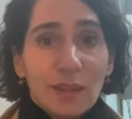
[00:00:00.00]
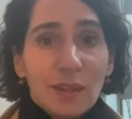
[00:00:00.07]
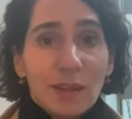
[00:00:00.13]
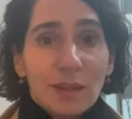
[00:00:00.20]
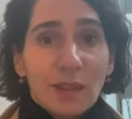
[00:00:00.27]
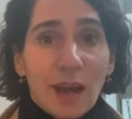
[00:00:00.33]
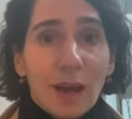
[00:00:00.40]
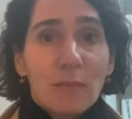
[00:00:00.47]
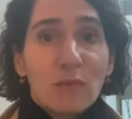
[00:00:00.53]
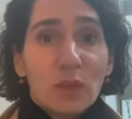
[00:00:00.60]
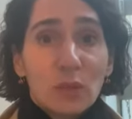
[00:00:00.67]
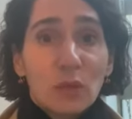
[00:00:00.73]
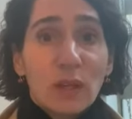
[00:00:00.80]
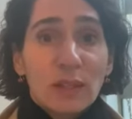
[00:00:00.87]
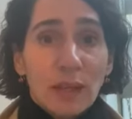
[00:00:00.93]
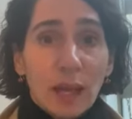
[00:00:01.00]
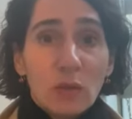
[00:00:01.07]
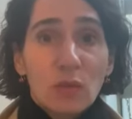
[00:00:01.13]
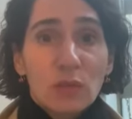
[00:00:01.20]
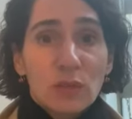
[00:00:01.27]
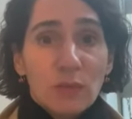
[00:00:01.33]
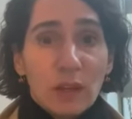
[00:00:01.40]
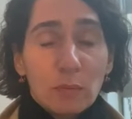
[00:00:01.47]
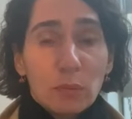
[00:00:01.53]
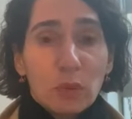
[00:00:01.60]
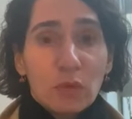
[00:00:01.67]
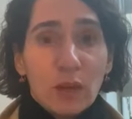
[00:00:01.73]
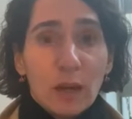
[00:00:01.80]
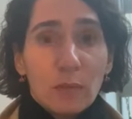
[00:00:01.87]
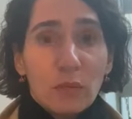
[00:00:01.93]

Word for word: Da haben wir einen Verdrängungswettbewerb.